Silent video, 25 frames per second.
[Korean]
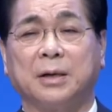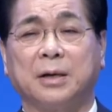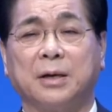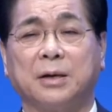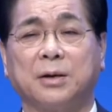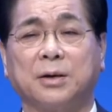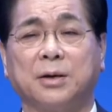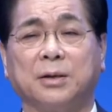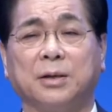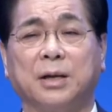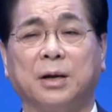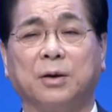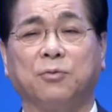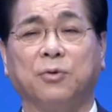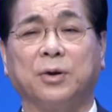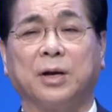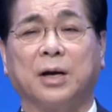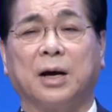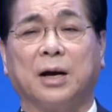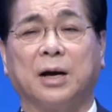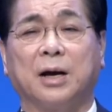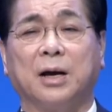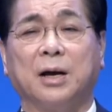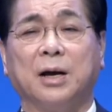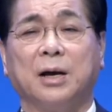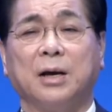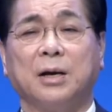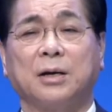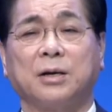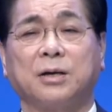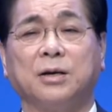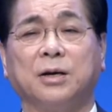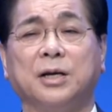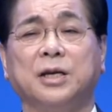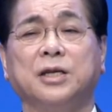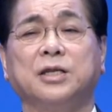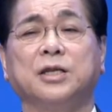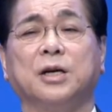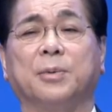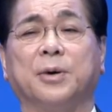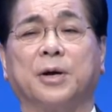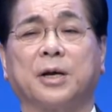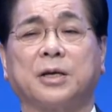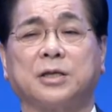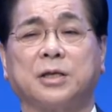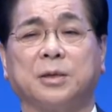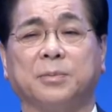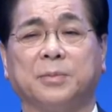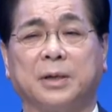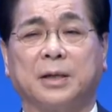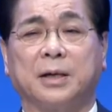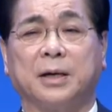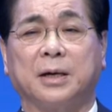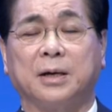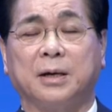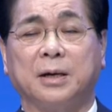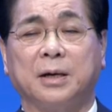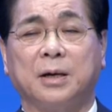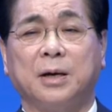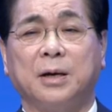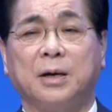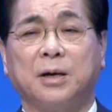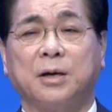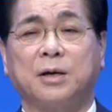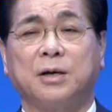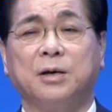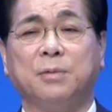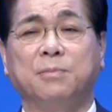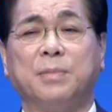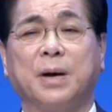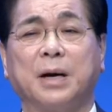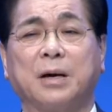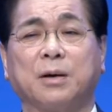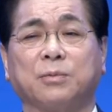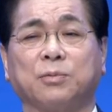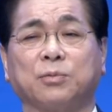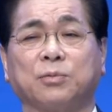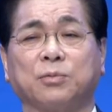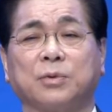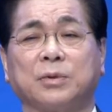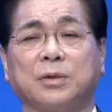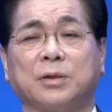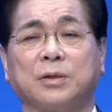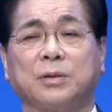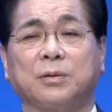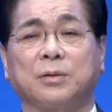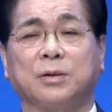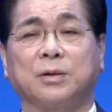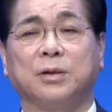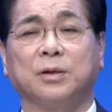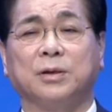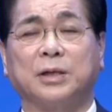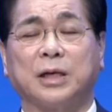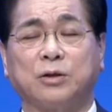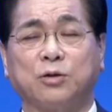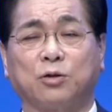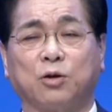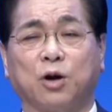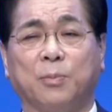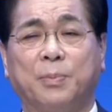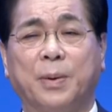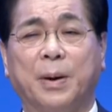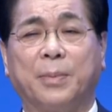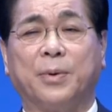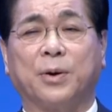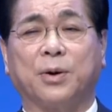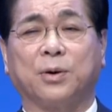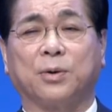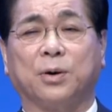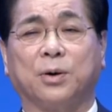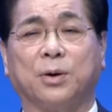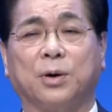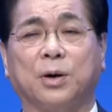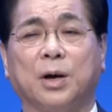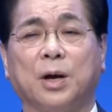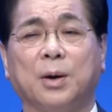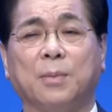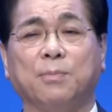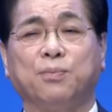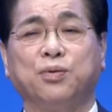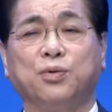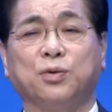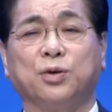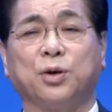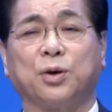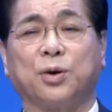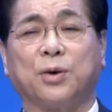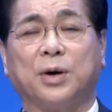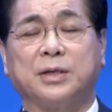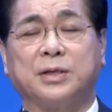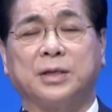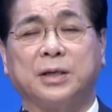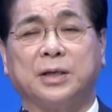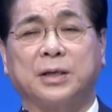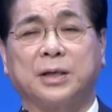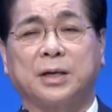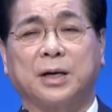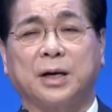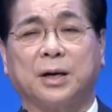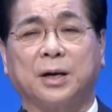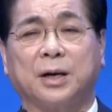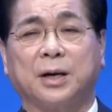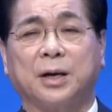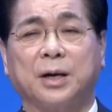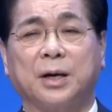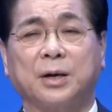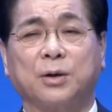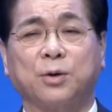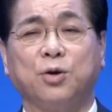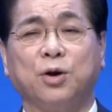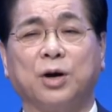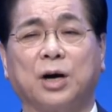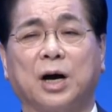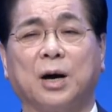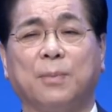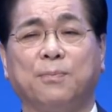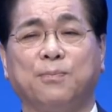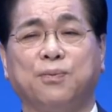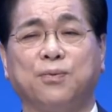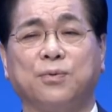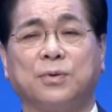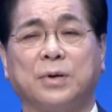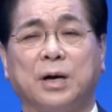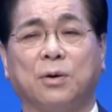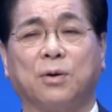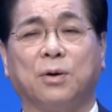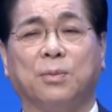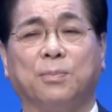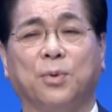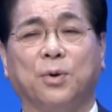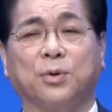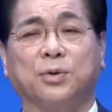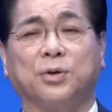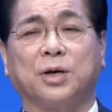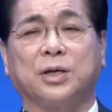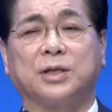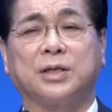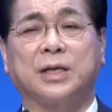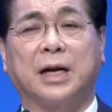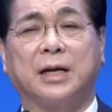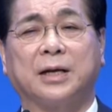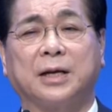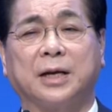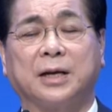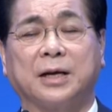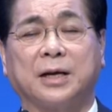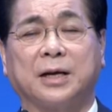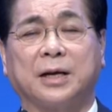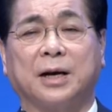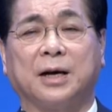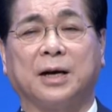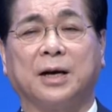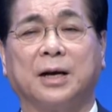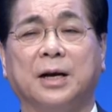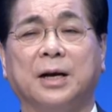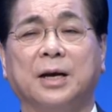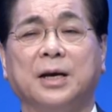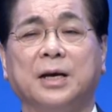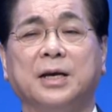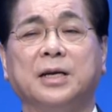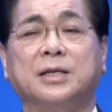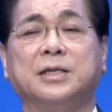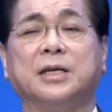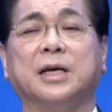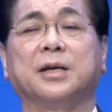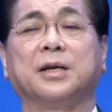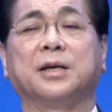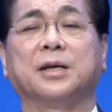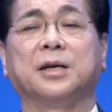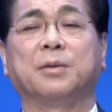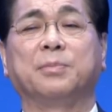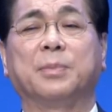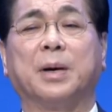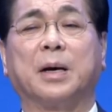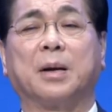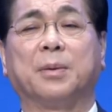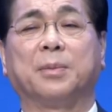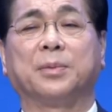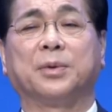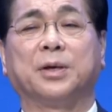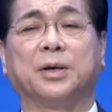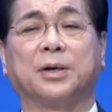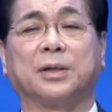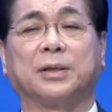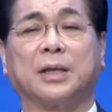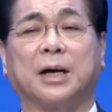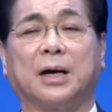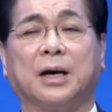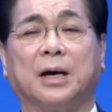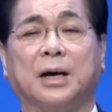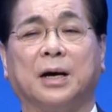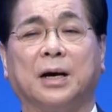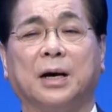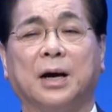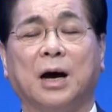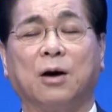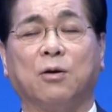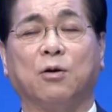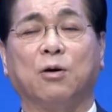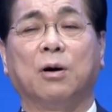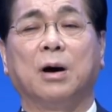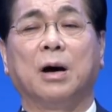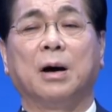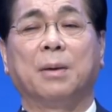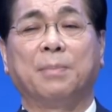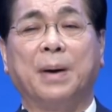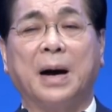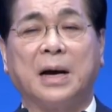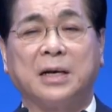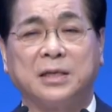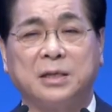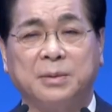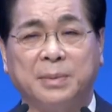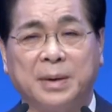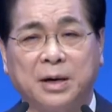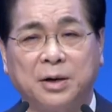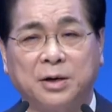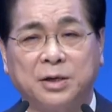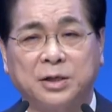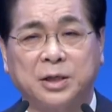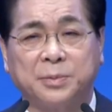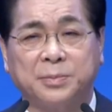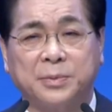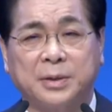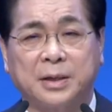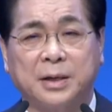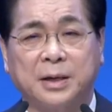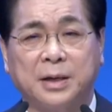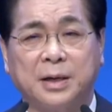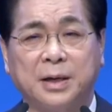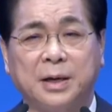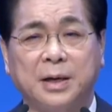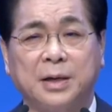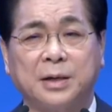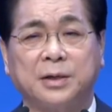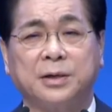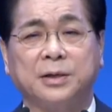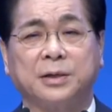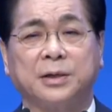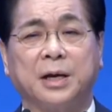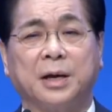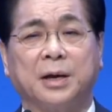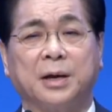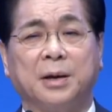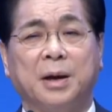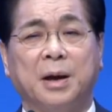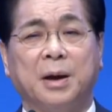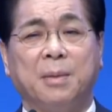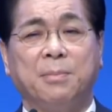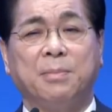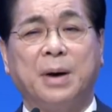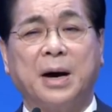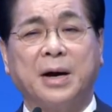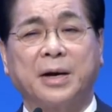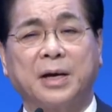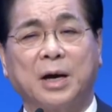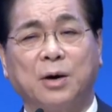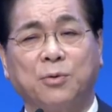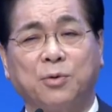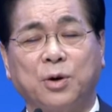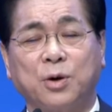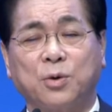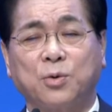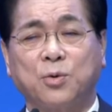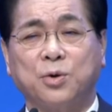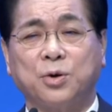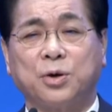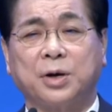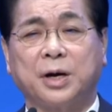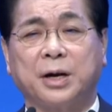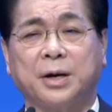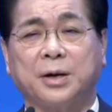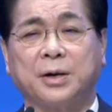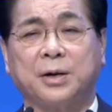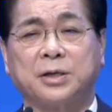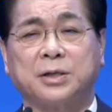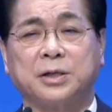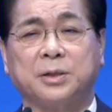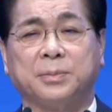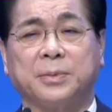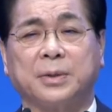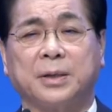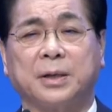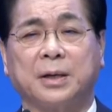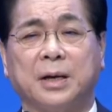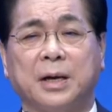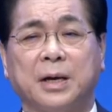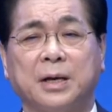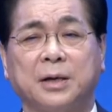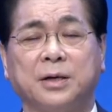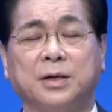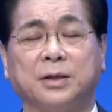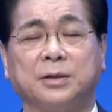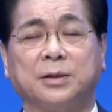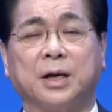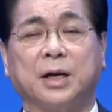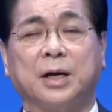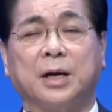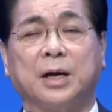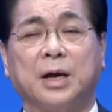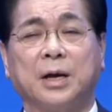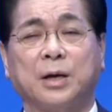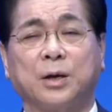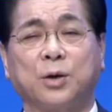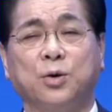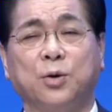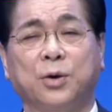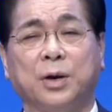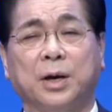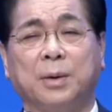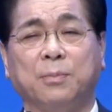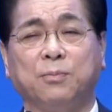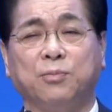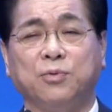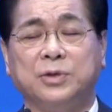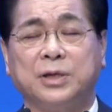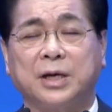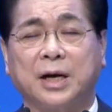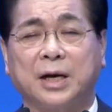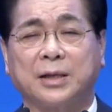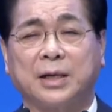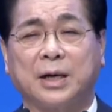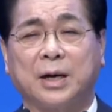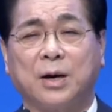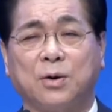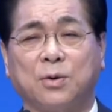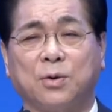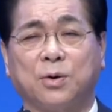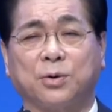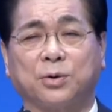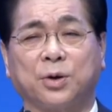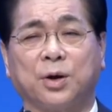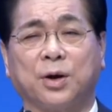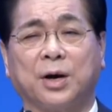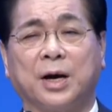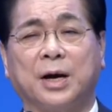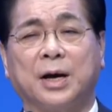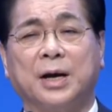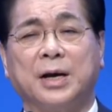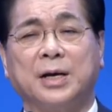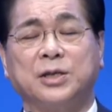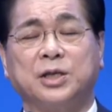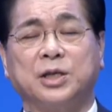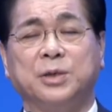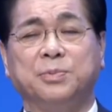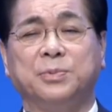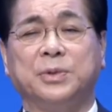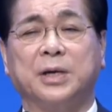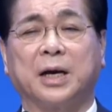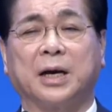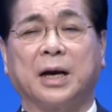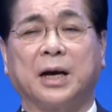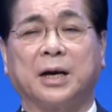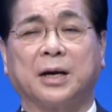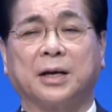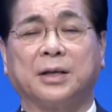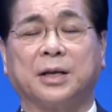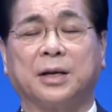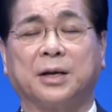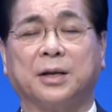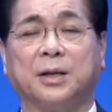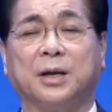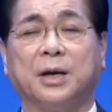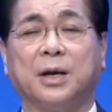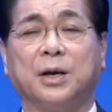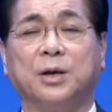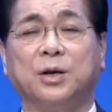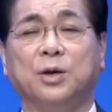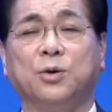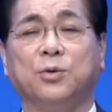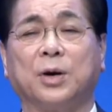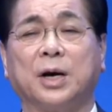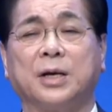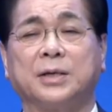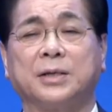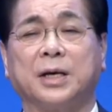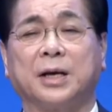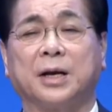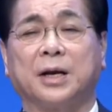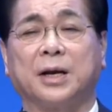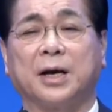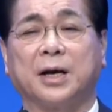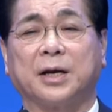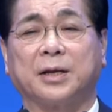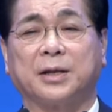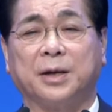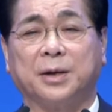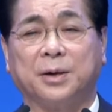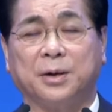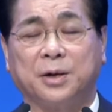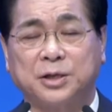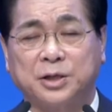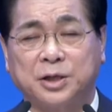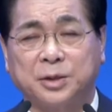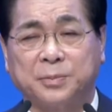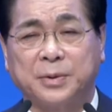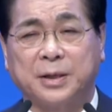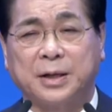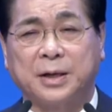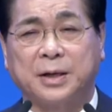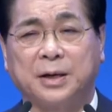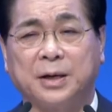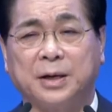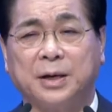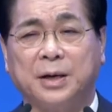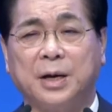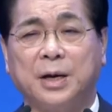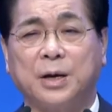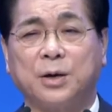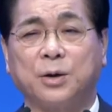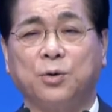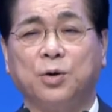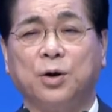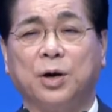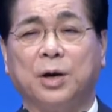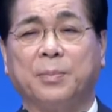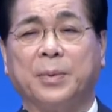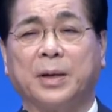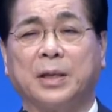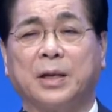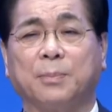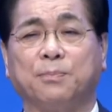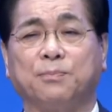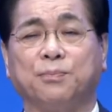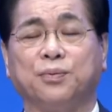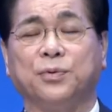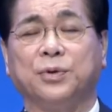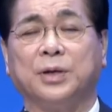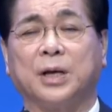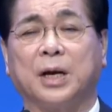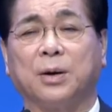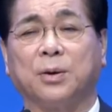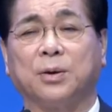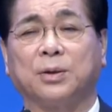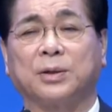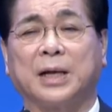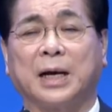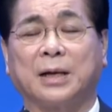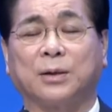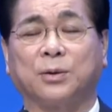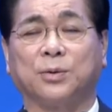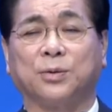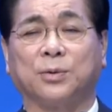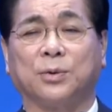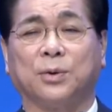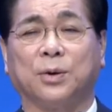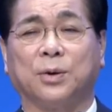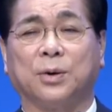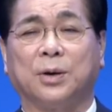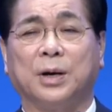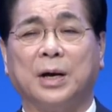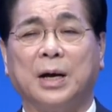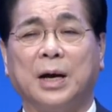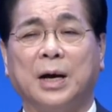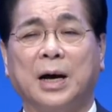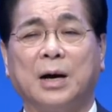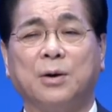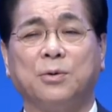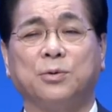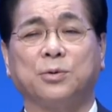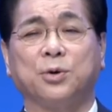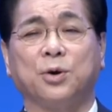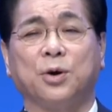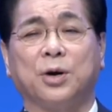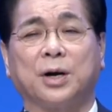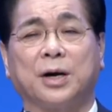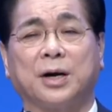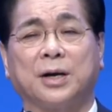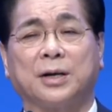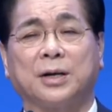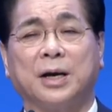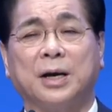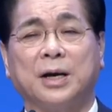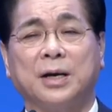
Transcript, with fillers: 그런데 우리가 그걸 잊어버렸습니다. 금방 등따수가 배버리고 풍요로워지니까 교회가 부흥하고 모든 것이 잘 되니까 이제는 이만하면 되었다 하고 방심한 것입니다. 그때 마귀가 우리를 공격하는 것입니다. 그때 교회에 문제가 다가오고 교회가 침체하 하게 되는 이유가 생겨나게 되는 것입니다. 교회마다 분열하고 다투고 한국 교회가